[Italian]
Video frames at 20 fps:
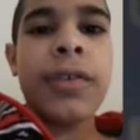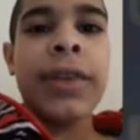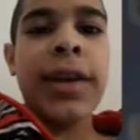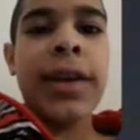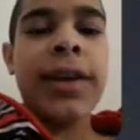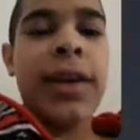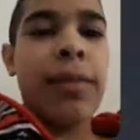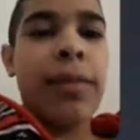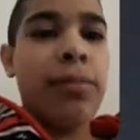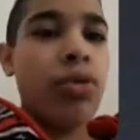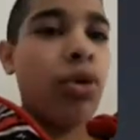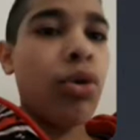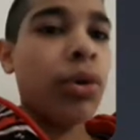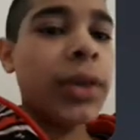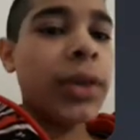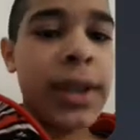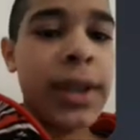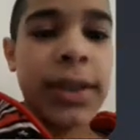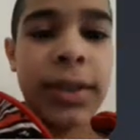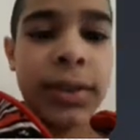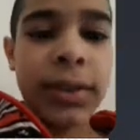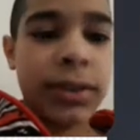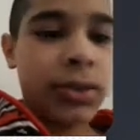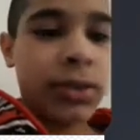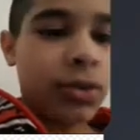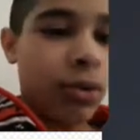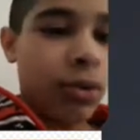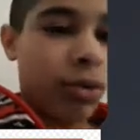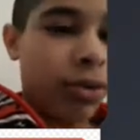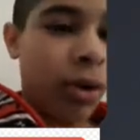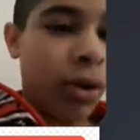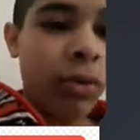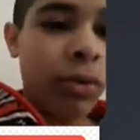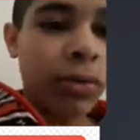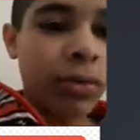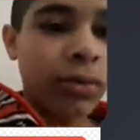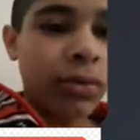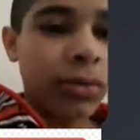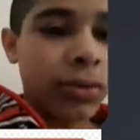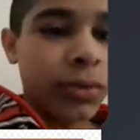vedere nel mio in
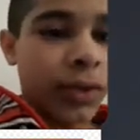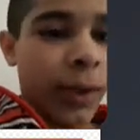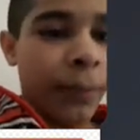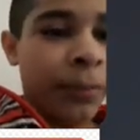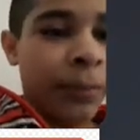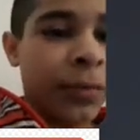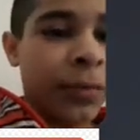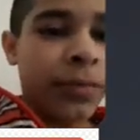coso. Cioè.